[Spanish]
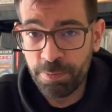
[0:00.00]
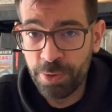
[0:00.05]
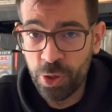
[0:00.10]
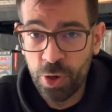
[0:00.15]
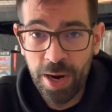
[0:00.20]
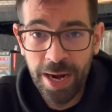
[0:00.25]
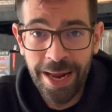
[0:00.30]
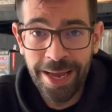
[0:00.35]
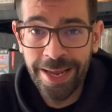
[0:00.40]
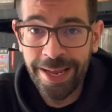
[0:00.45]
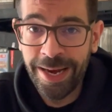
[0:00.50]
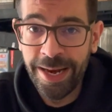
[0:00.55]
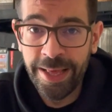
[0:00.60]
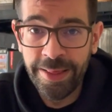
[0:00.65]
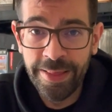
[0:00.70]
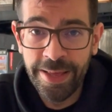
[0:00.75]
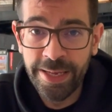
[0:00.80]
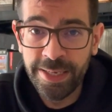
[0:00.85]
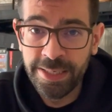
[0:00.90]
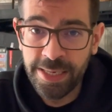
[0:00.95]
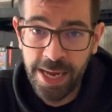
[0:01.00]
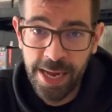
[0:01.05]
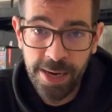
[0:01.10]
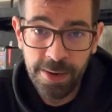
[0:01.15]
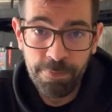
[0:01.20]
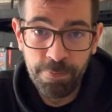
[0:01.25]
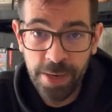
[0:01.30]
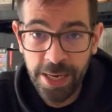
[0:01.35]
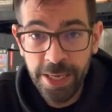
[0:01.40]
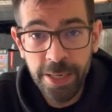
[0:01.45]
Pero a la que le deis
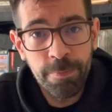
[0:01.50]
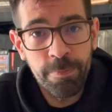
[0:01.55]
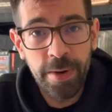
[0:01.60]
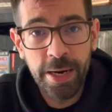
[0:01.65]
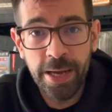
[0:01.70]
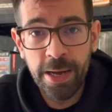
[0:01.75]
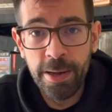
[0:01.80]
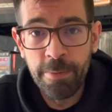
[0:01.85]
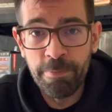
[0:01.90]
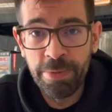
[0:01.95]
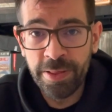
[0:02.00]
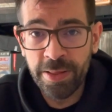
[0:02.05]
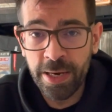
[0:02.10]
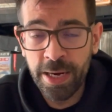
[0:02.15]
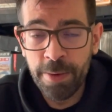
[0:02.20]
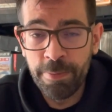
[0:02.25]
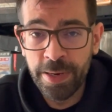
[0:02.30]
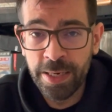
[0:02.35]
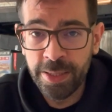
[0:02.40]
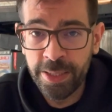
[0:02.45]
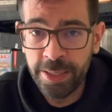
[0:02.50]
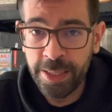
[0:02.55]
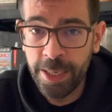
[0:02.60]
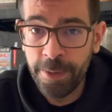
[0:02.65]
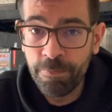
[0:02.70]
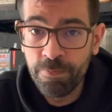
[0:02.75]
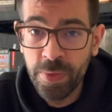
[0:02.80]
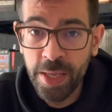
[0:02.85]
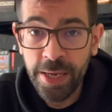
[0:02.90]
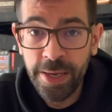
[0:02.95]
al play para empezar la
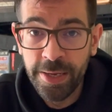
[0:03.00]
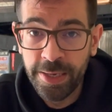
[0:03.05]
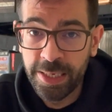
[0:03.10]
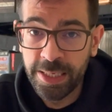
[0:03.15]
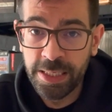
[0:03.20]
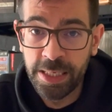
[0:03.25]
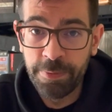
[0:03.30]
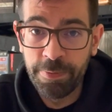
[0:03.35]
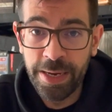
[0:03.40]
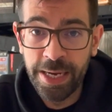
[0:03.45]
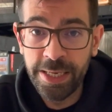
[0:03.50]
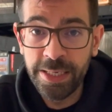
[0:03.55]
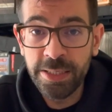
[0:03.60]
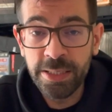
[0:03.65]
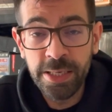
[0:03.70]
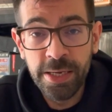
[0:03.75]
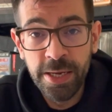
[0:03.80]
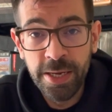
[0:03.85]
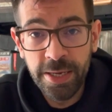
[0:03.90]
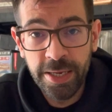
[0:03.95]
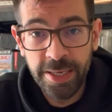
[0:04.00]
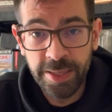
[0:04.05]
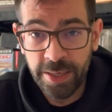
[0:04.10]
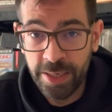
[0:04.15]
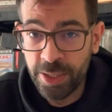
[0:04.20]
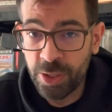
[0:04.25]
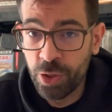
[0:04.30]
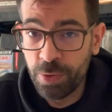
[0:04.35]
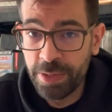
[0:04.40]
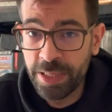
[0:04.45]
partida, que sepáis que
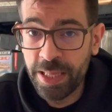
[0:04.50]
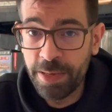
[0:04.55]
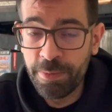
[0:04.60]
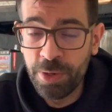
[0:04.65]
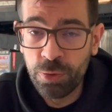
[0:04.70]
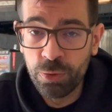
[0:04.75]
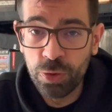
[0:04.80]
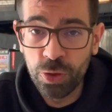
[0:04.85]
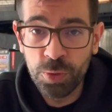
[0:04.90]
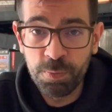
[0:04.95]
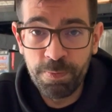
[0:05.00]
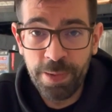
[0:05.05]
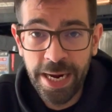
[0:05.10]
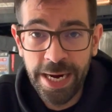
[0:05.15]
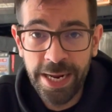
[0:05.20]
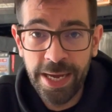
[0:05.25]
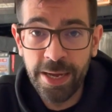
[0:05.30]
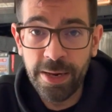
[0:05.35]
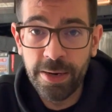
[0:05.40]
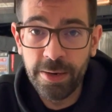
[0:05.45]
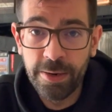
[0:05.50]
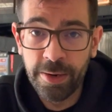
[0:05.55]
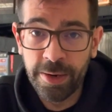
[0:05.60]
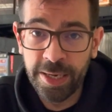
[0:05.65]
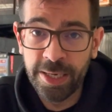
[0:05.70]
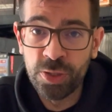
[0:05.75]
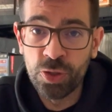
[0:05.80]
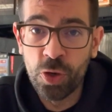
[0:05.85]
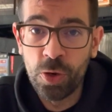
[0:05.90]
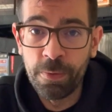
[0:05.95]
tenéis 90 minutos para
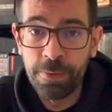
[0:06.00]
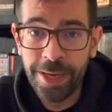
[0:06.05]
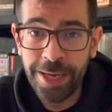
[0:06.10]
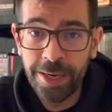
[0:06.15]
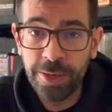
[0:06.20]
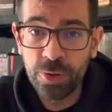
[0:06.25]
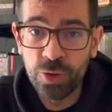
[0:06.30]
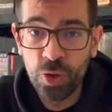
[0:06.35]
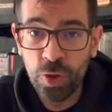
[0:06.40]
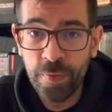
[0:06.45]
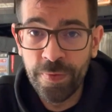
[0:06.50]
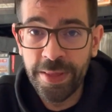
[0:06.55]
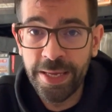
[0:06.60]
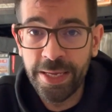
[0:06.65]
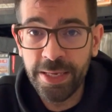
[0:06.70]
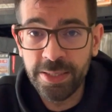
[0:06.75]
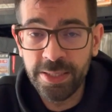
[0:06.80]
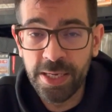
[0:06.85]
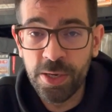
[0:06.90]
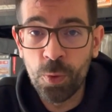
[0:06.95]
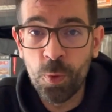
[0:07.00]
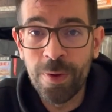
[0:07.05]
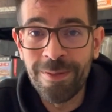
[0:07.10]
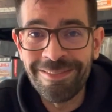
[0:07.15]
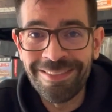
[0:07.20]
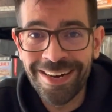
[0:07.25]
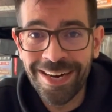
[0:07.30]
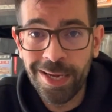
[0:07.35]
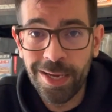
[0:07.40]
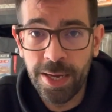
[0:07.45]
resolver dónde se
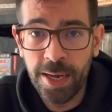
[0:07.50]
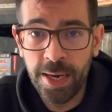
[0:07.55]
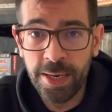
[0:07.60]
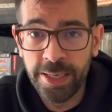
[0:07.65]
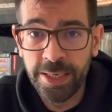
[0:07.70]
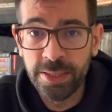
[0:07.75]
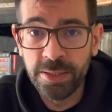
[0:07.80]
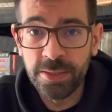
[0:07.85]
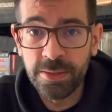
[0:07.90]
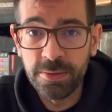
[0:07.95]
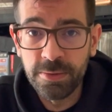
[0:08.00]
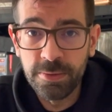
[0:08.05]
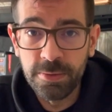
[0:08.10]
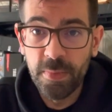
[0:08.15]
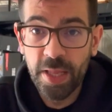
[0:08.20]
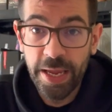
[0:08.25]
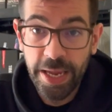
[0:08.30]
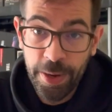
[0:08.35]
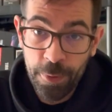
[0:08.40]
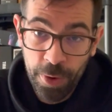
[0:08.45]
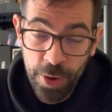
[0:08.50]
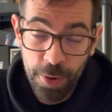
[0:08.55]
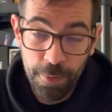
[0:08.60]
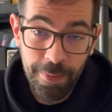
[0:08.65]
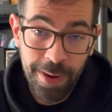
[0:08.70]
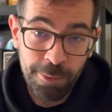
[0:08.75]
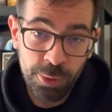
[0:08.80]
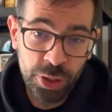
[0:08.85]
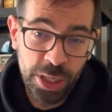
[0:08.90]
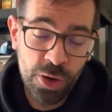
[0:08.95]
encuentra Alice. Y bueno,
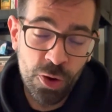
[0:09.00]
vamos a